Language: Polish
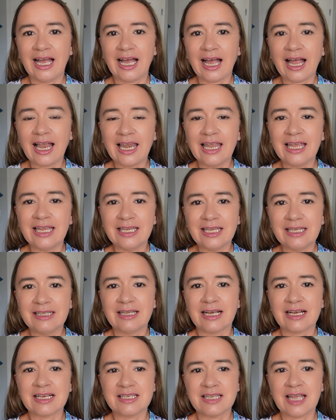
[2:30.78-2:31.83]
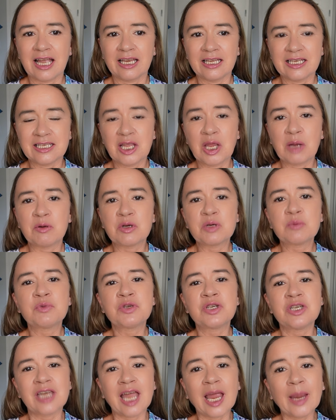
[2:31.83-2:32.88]
ale jednak zna, znajomość
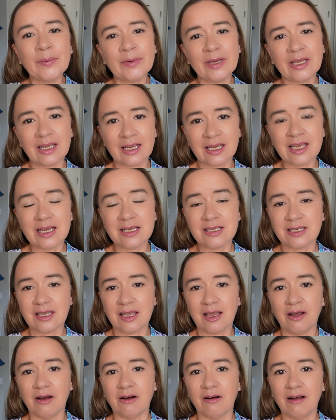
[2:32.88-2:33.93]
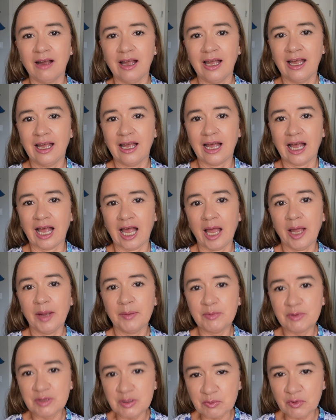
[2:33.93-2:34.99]
przynajmniej angielskiego a
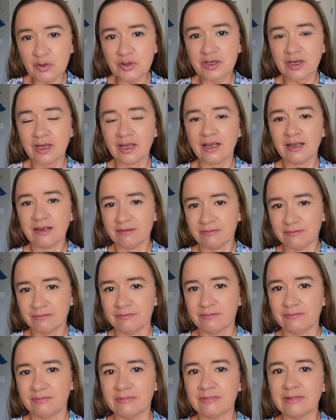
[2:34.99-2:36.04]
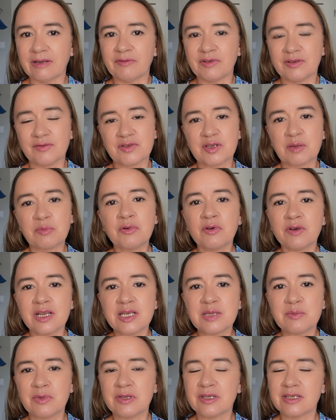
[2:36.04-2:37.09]
być może nawet w stopniu
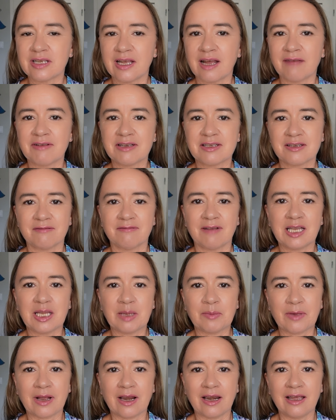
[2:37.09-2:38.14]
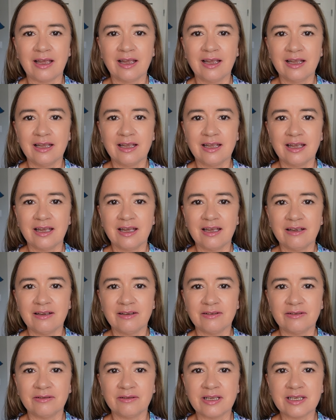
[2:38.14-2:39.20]
niezbyt zaawansowanym, ale e,
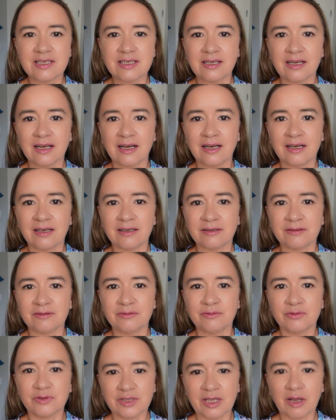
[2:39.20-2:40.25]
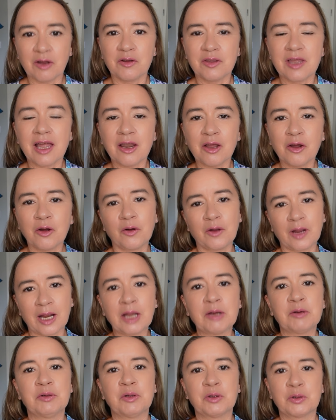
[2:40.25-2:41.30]
języka już tego danego
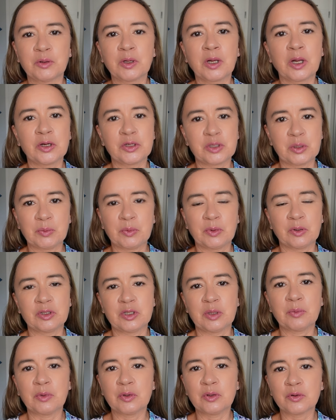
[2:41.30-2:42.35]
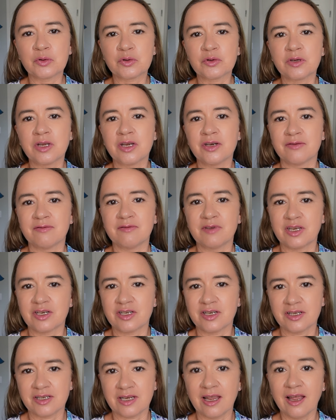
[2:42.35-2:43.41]
kraju, do którego się, się podróżuje, czy
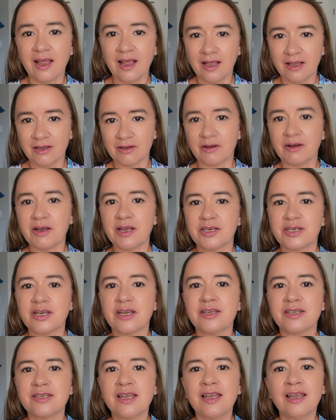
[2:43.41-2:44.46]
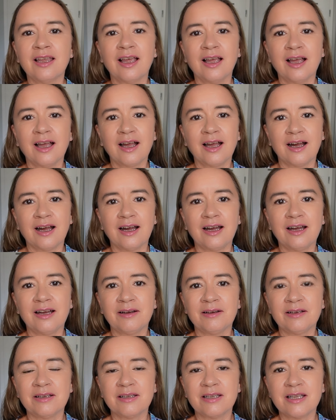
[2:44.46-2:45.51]
wyjeżdża się trochę częściej,
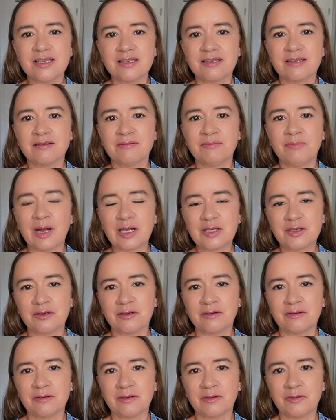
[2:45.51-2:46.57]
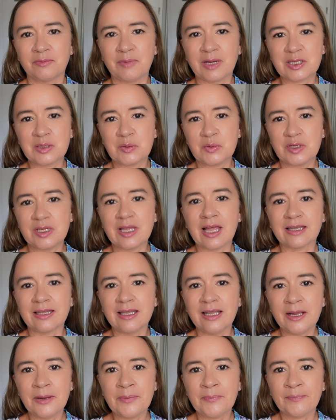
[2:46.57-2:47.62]
e, jest bardzo, to bardzo
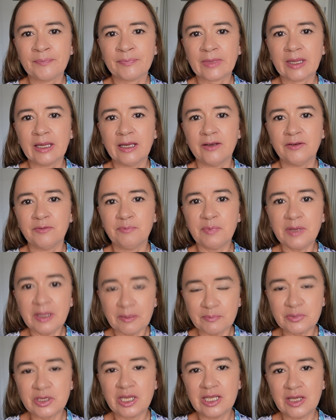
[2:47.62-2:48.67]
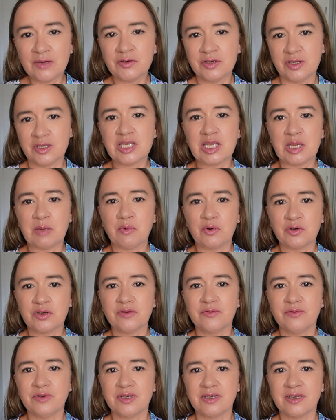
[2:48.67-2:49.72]
przydatne. E, przede wszystkim
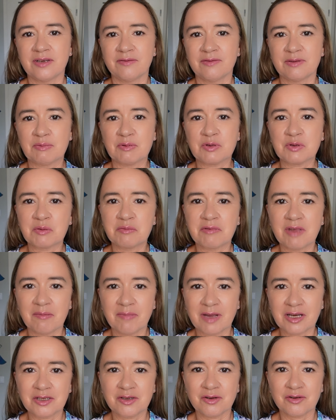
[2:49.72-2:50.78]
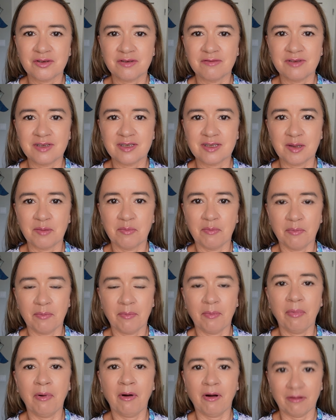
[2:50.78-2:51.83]
oczywiście w sposób najbardziej oczywisty,
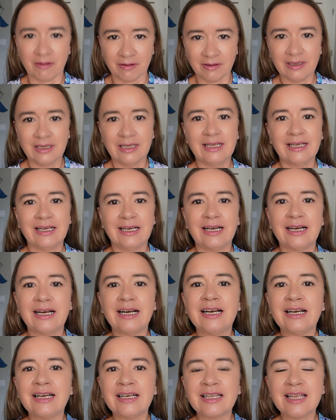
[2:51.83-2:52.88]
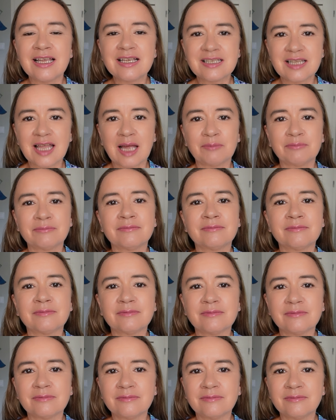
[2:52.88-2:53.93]
bo jest nam
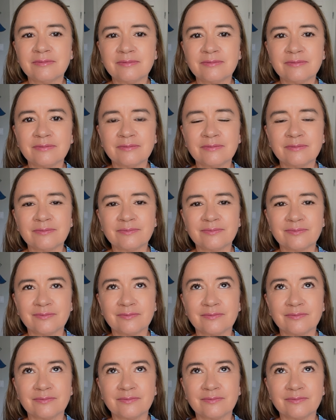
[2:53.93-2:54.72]
mm,